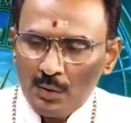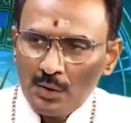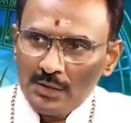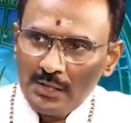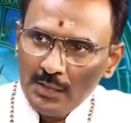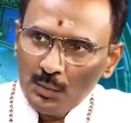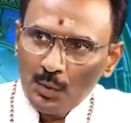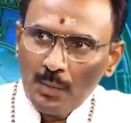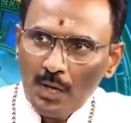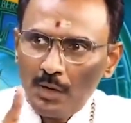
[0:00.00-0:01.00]
రోజుకి
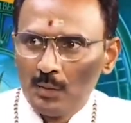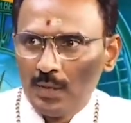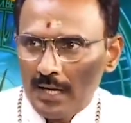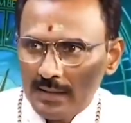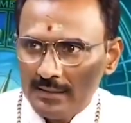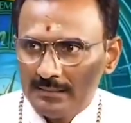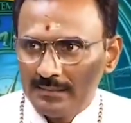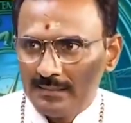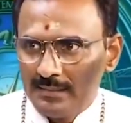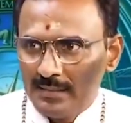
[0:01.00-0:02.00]
నూరు బారువుల
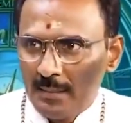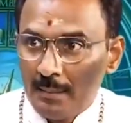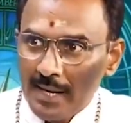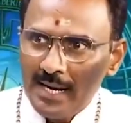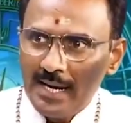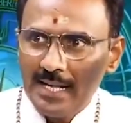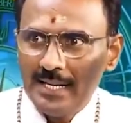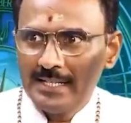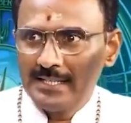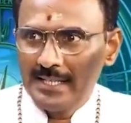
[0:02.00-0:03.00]

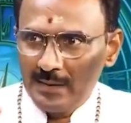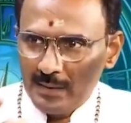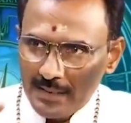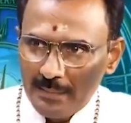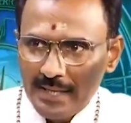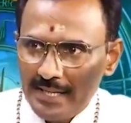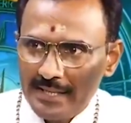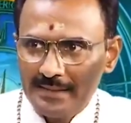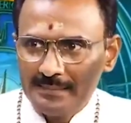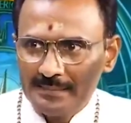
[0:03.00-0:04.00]
బంగారాన్ని ఇచ్చేటువంటి మణి
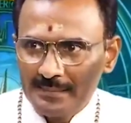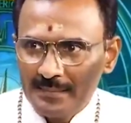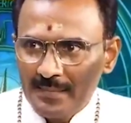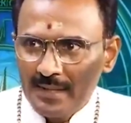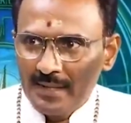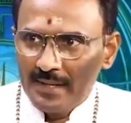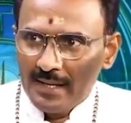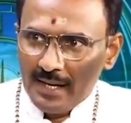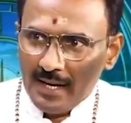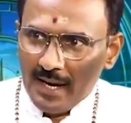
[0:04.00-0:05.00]
అది
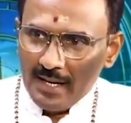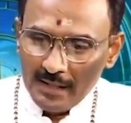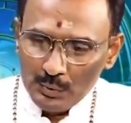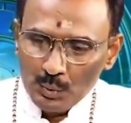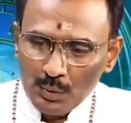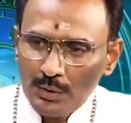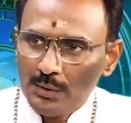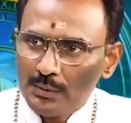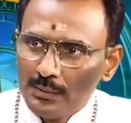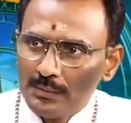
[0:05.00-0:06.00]
అంటే
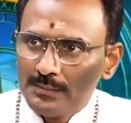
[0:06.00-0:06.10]
సూర్యుడు